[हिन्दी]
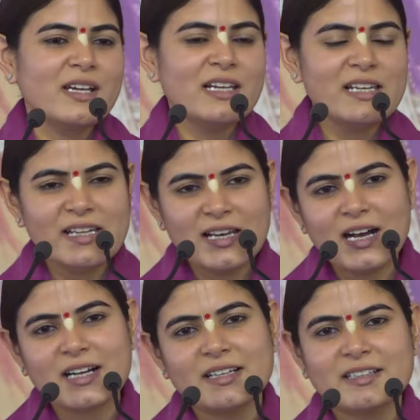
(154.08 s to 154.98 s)

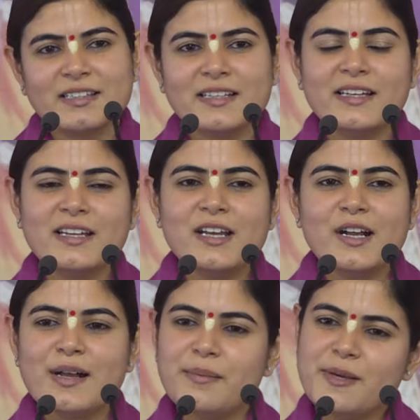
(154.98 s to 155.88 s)
लीला करते हैं
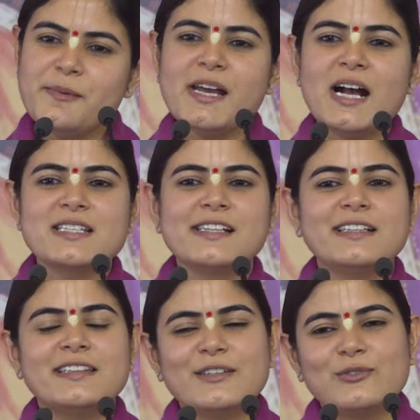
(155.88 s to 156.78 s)
कभी भी आ
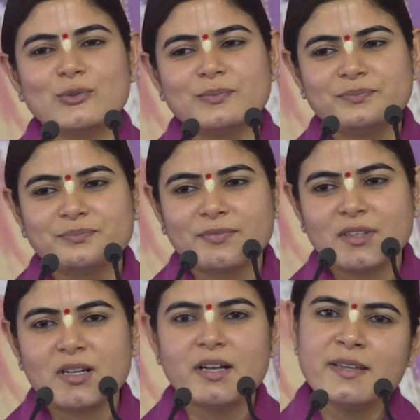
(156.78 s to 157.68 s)
सकते हैं वो
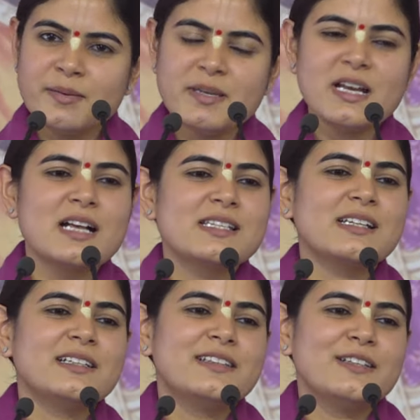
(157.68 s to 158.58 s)
कहीं भी आ
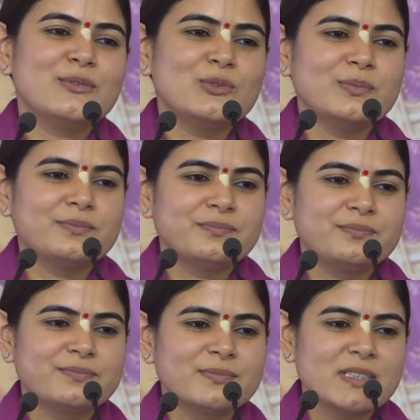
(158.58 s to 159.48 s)
सकते हैं
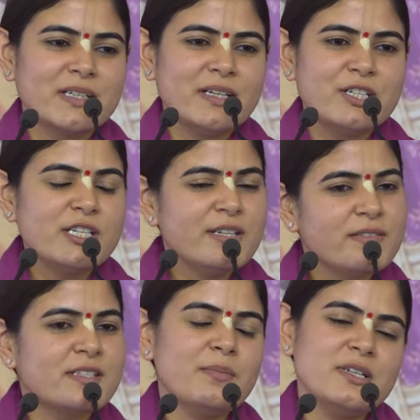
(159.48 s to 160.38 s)
वो
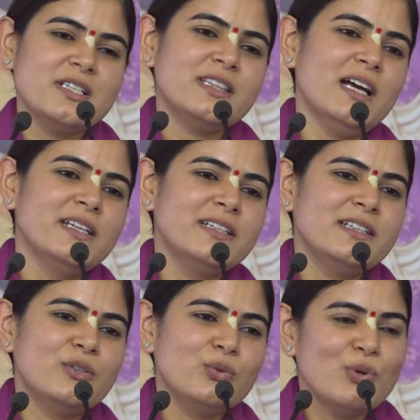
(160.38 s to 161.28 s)
जीव समझता
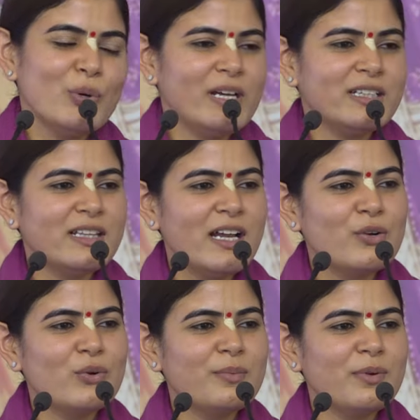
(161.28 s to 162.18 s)
नहीं है उनको लगता
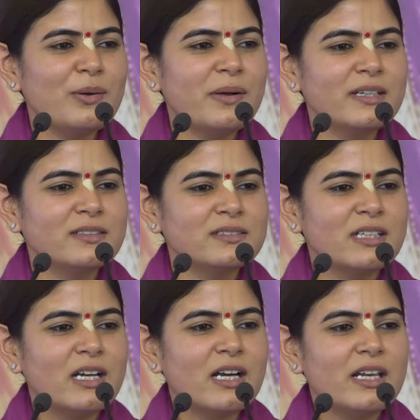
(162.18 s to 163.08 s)
है कोई भगवान
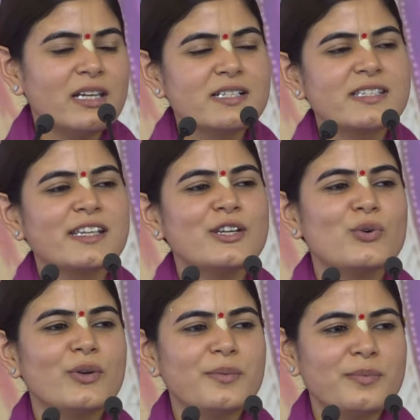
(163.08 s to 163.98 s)
अलग से ही
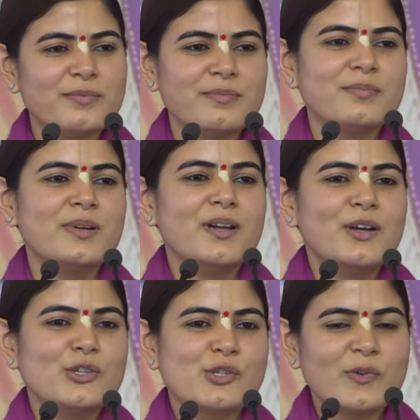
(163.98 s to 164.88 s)
कोई
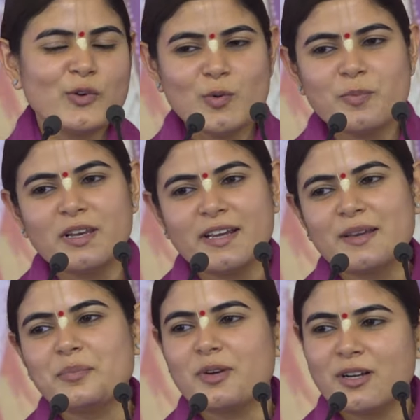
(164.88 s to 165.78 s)
स्वरूप
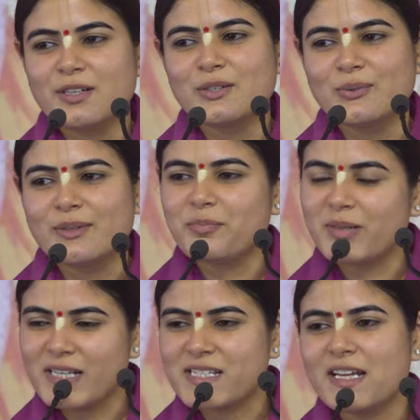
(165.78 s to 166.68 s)
लेके प्रकट होंगे
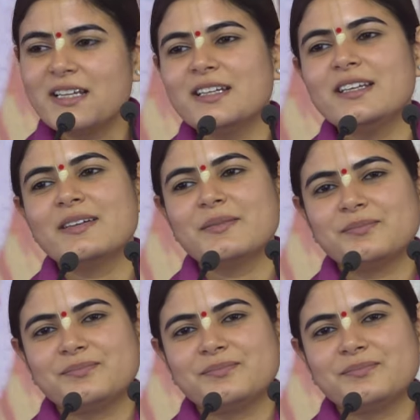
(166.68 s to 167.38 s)
पर ऐसा नहीं है